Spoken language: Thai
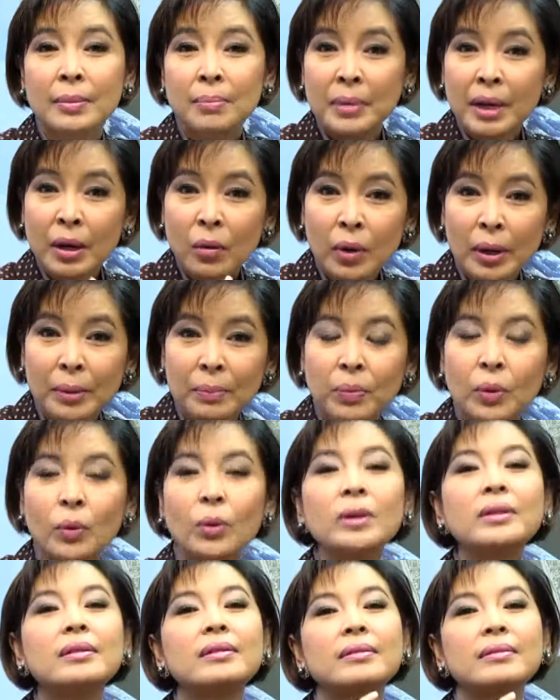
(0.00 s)
เมื่อวัน
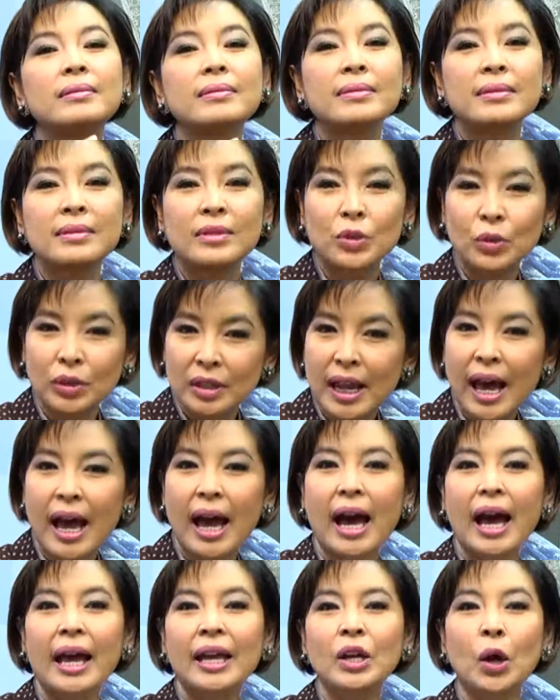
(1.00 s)
พุธสุด
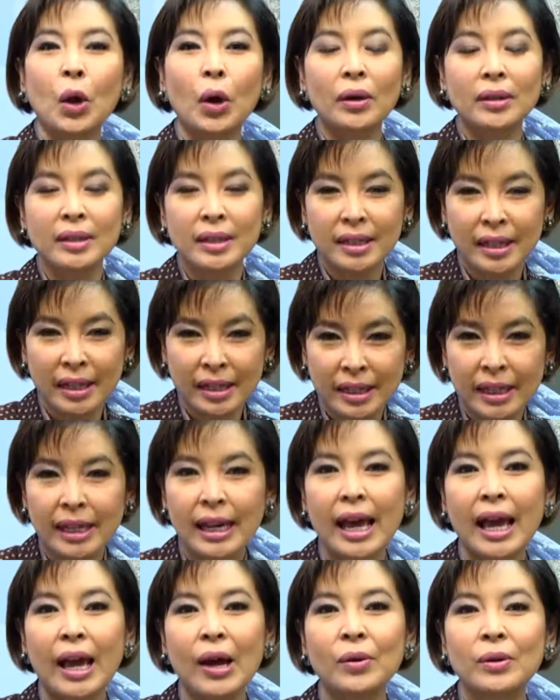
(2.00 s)
ท้ายของเดือนที่
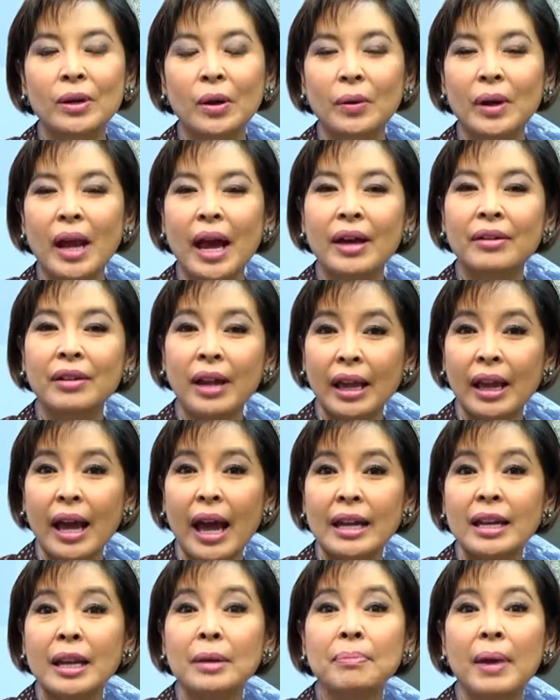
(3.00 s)
แล้วเราได้รายงา
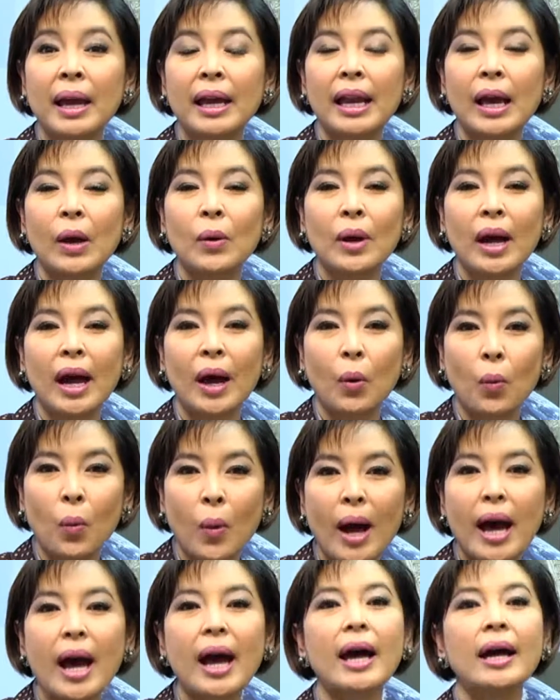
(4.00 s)
นท่านไปแล้วค่ะ
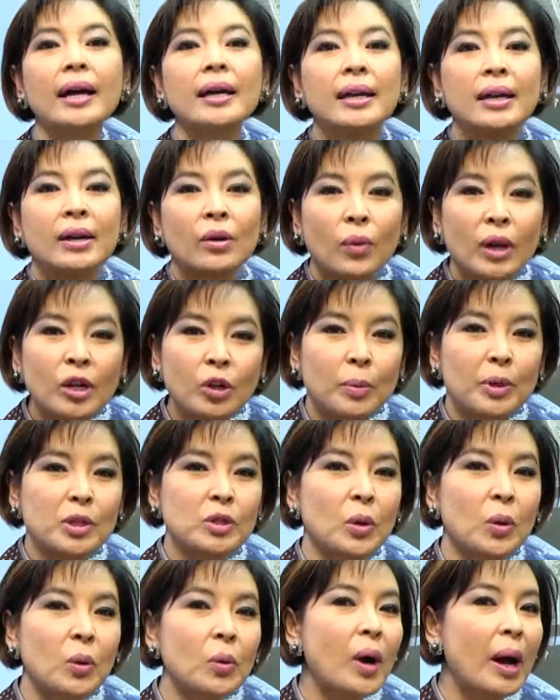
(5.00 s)
ว่าวัตถุประ
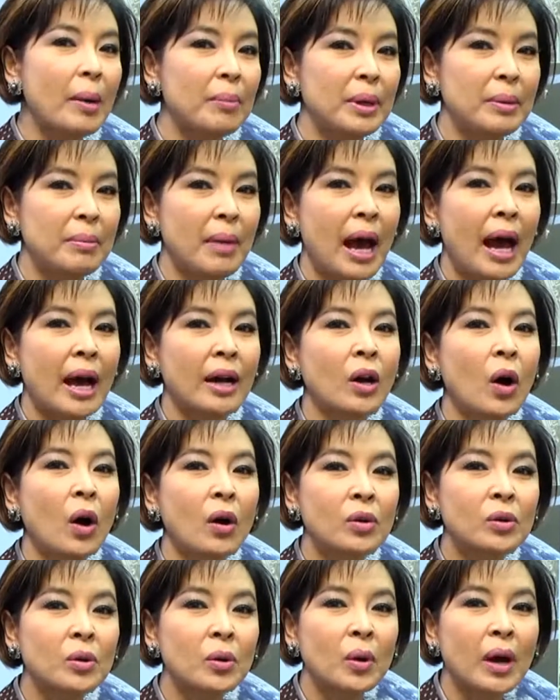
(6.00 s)
สงค์ความเป็นมาของ
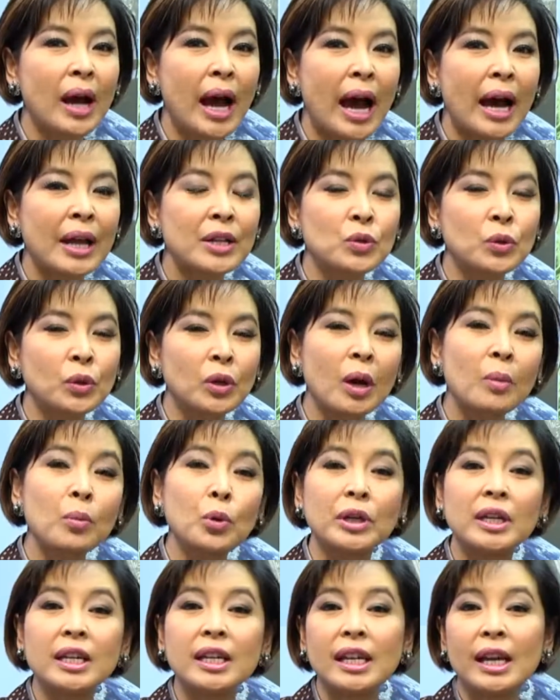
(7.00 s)
โครงการศูนย์ข้อมู
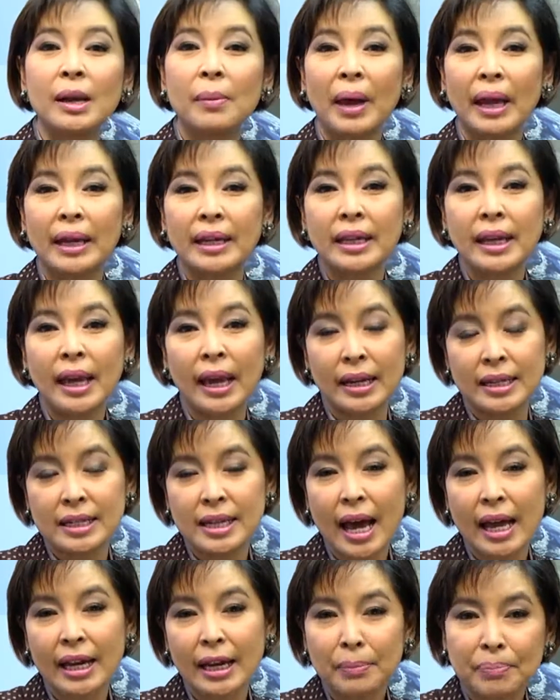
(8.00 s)
ลที่ดินและแผนที่แห่ง
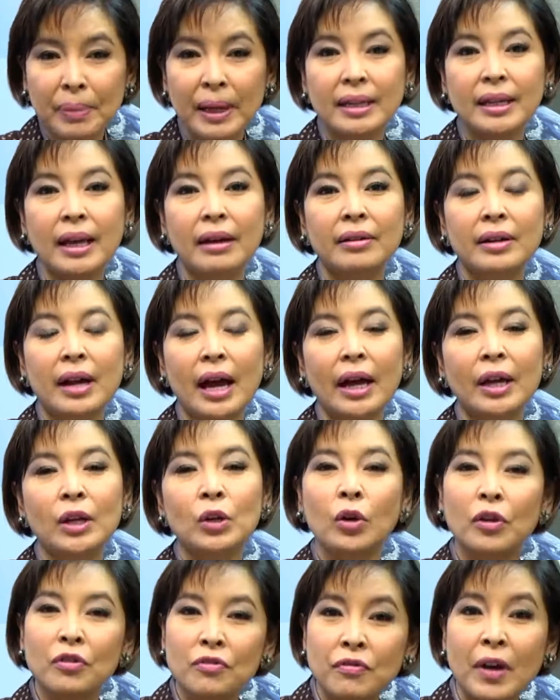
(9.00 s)
ชาตินั้นเป็นอย่างไร
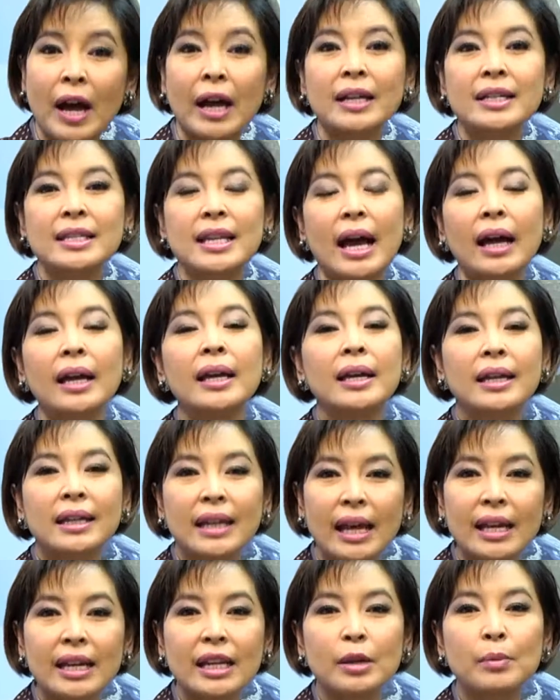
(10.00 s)
โดยฟังจาก
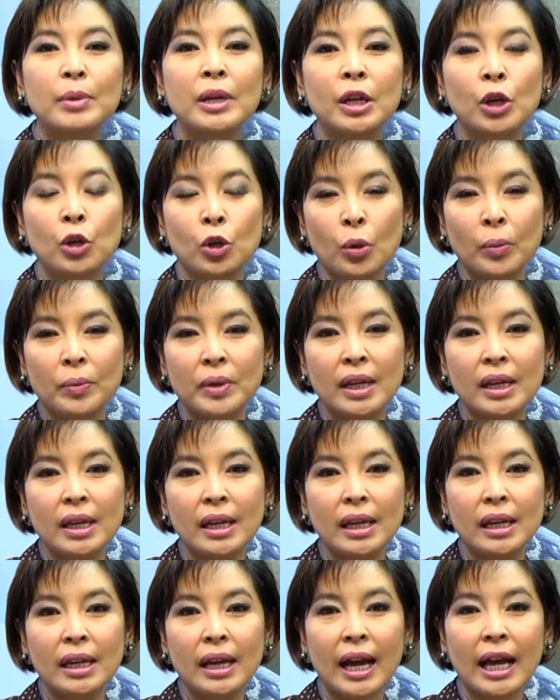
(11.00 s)
ท่านอธิบดีกรมที่
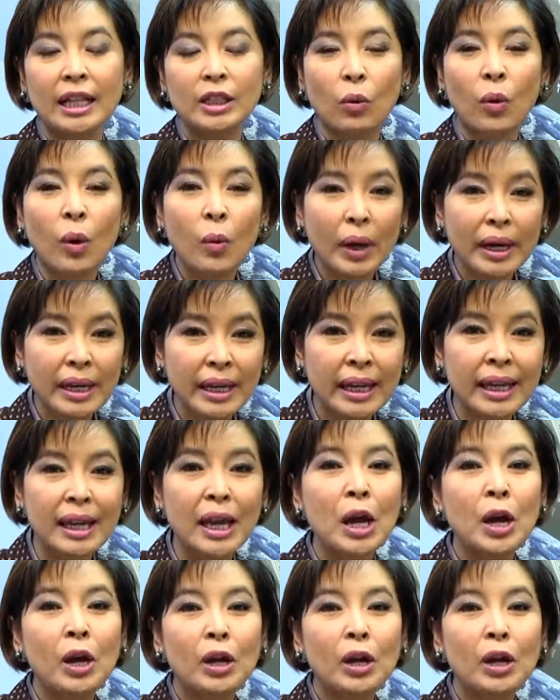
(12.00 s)
ดินนะคะ แต่ว่าวันนี้